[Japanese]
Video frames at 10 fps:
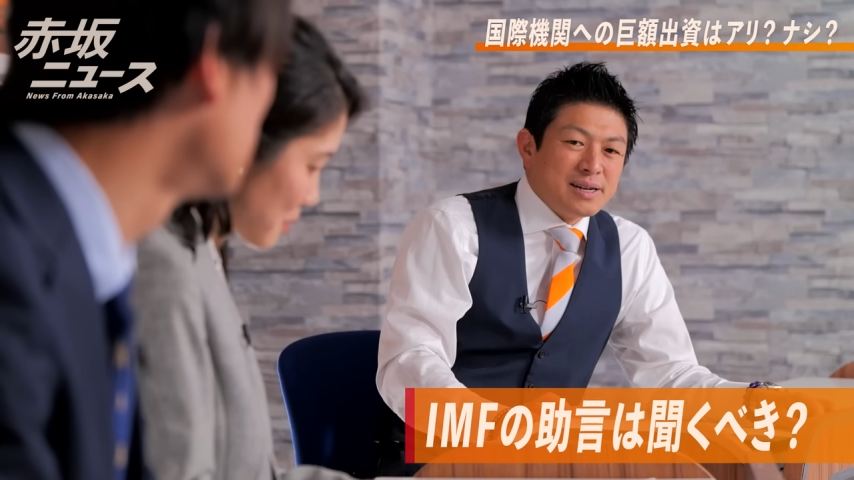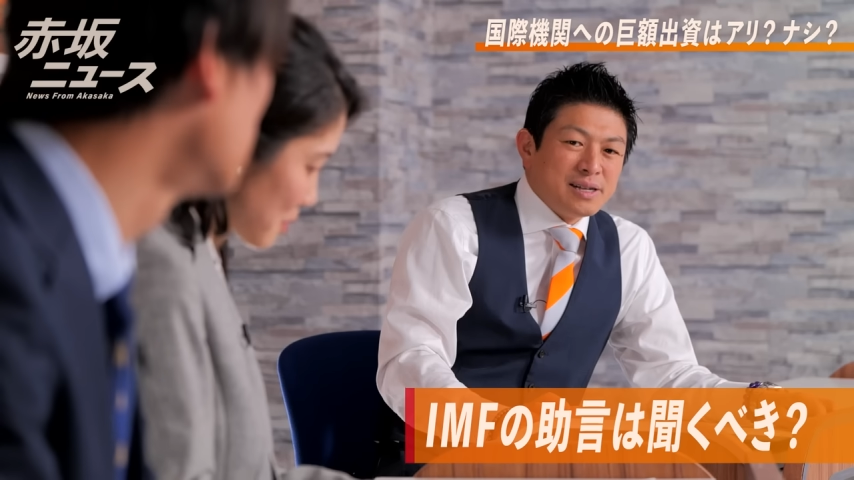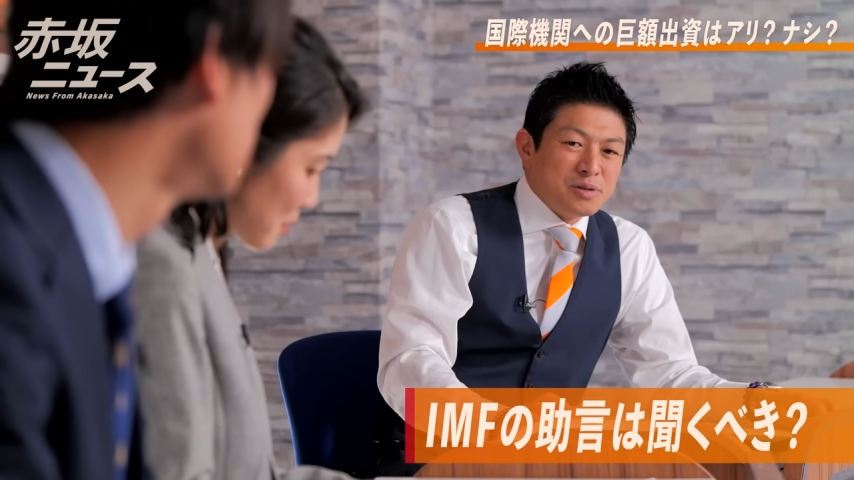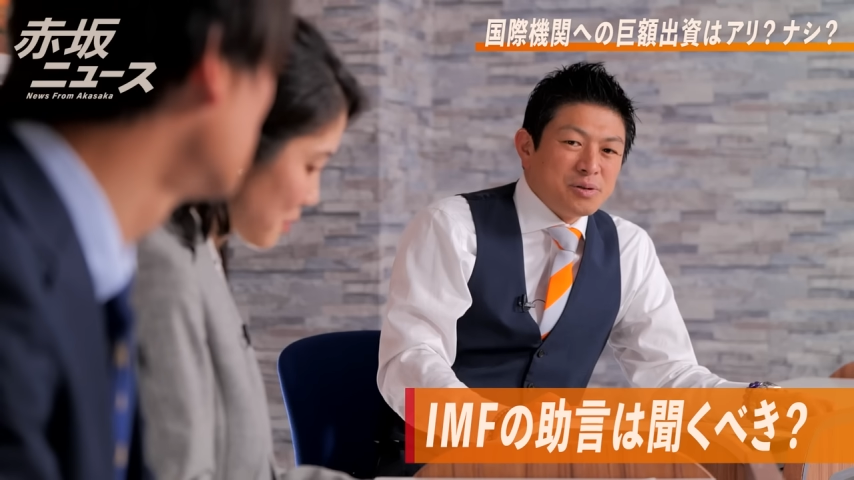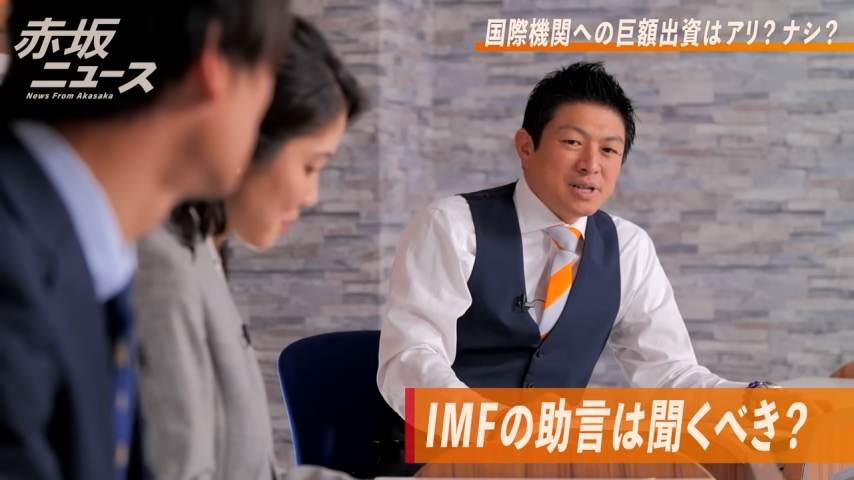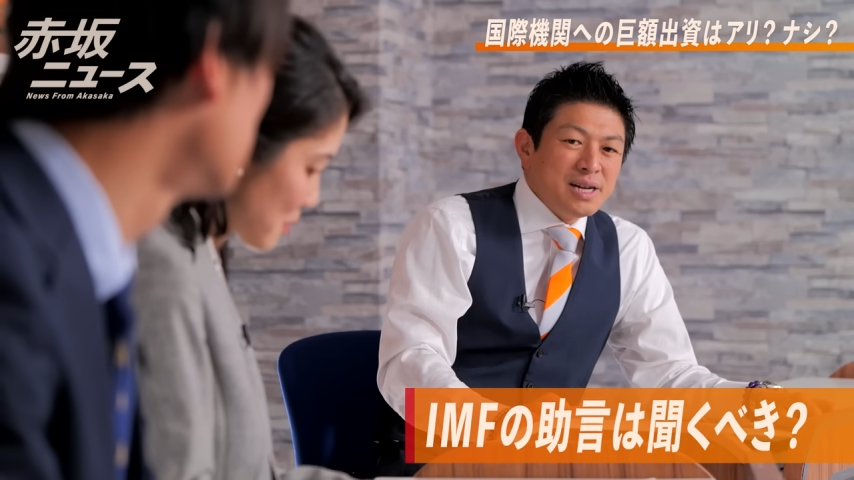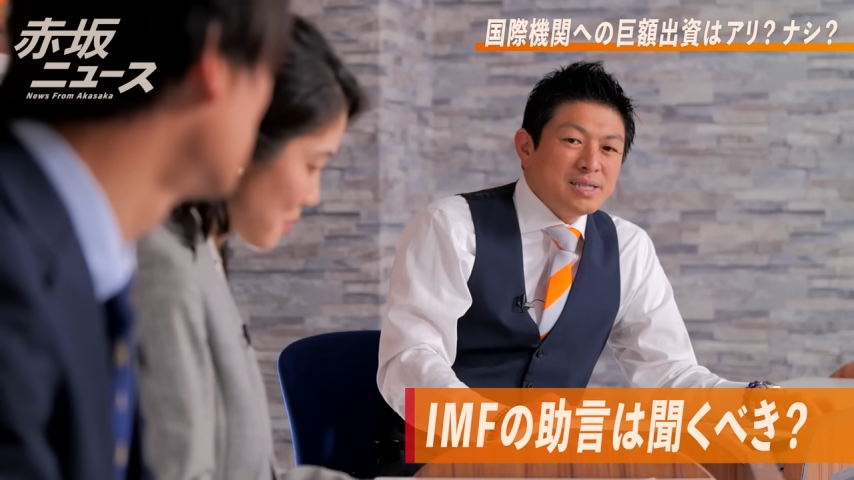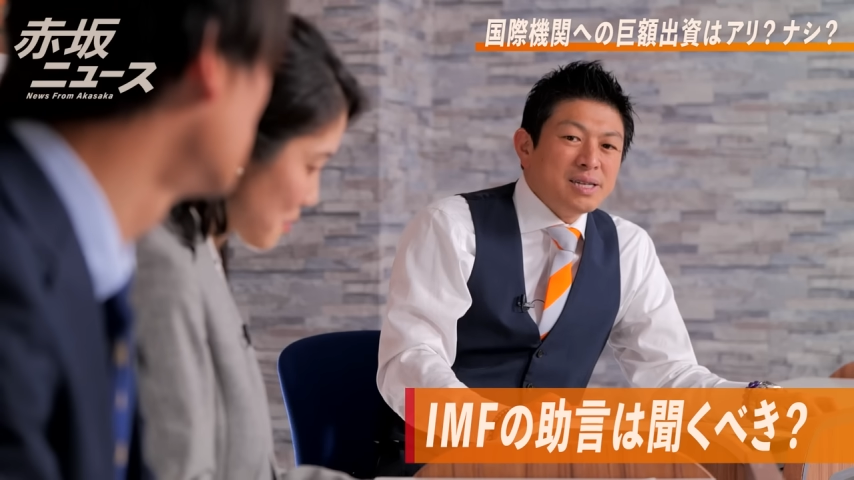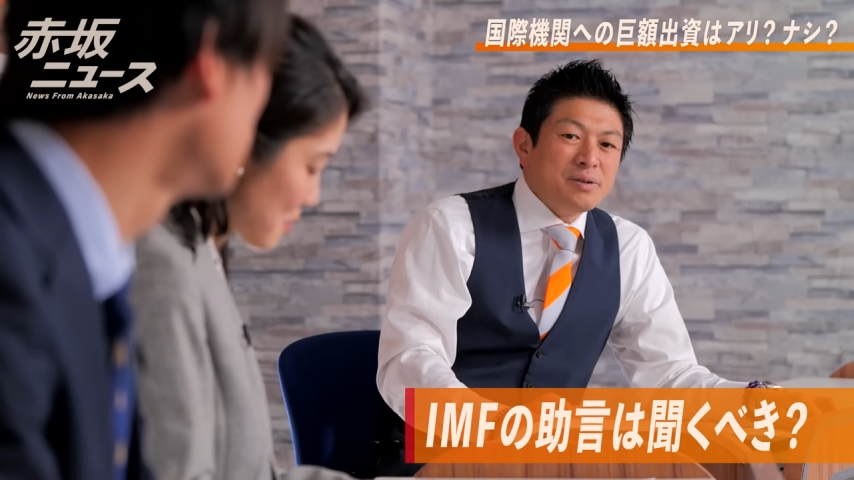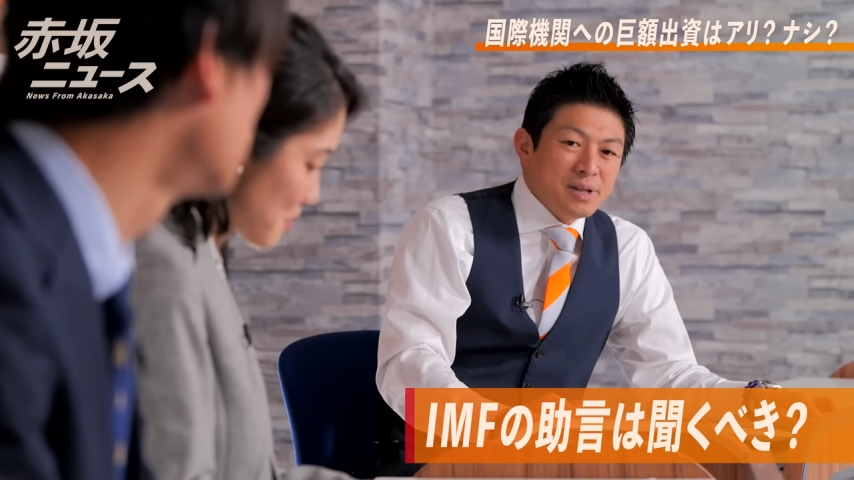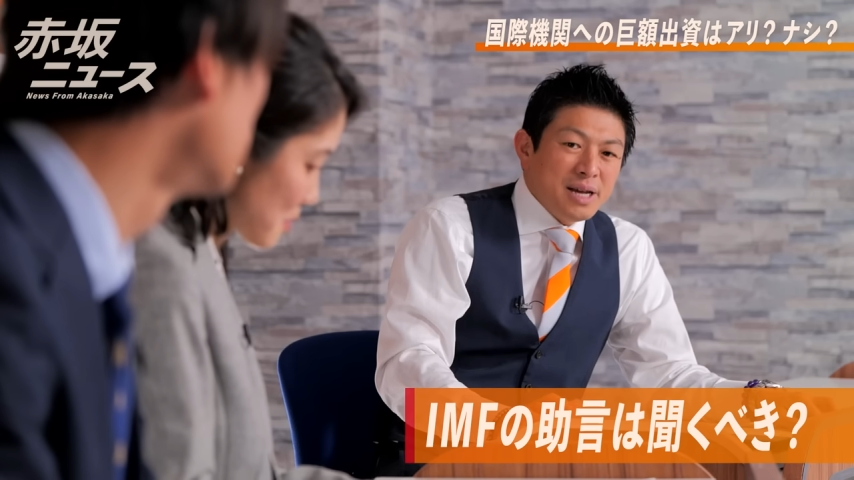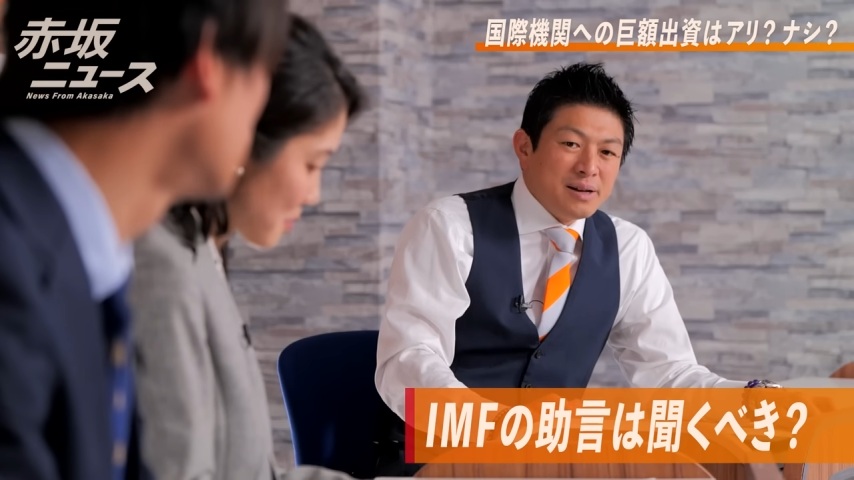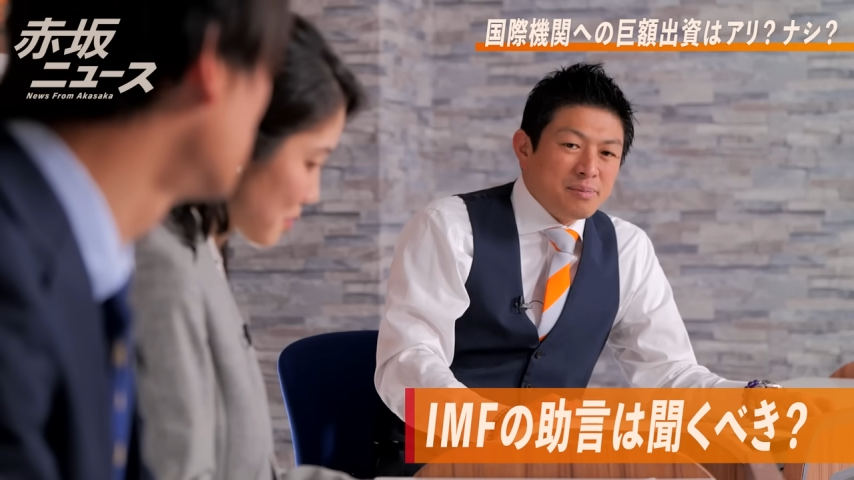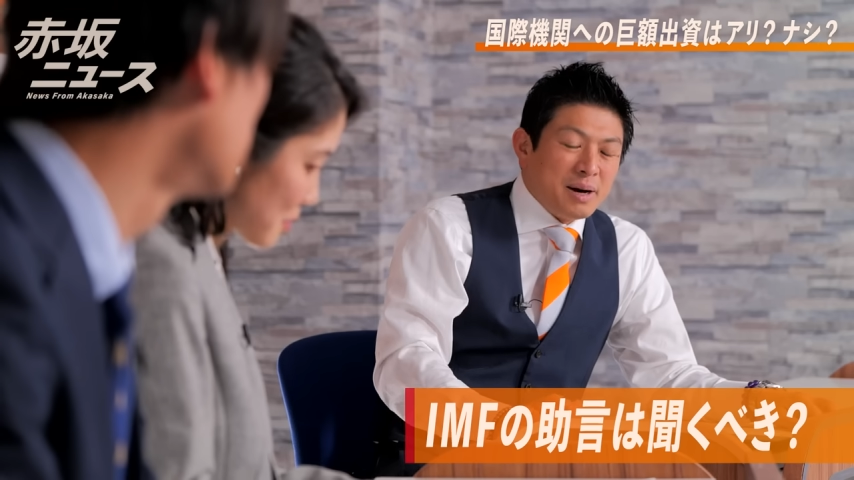だからその体制をね、